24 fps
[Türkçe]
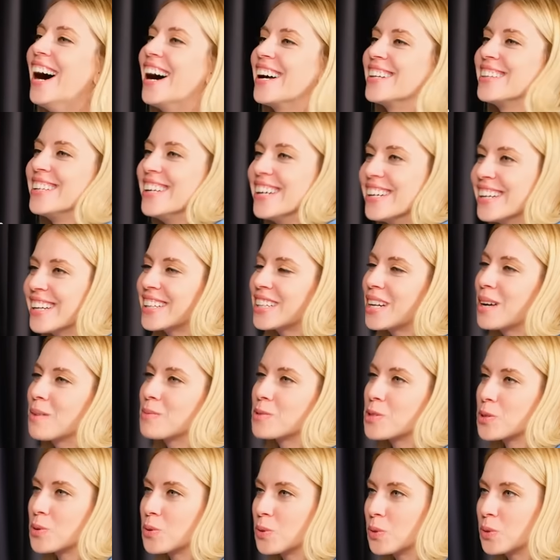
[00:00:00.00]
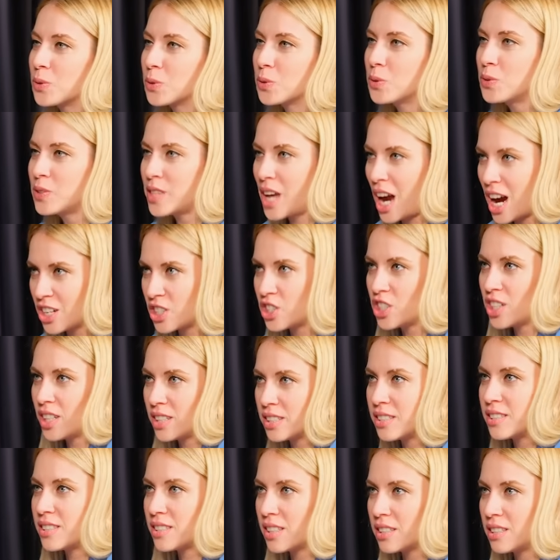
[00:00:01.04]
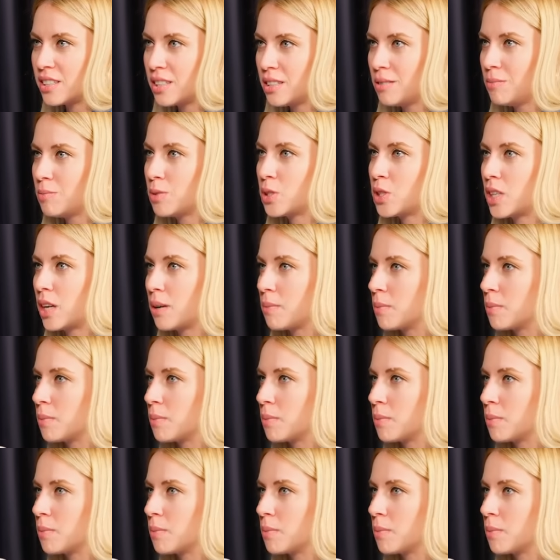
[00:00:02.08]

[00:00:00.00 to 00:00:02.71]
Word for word: hani niye reklamcılık ay... okudun? Tercihen istediğin bir şey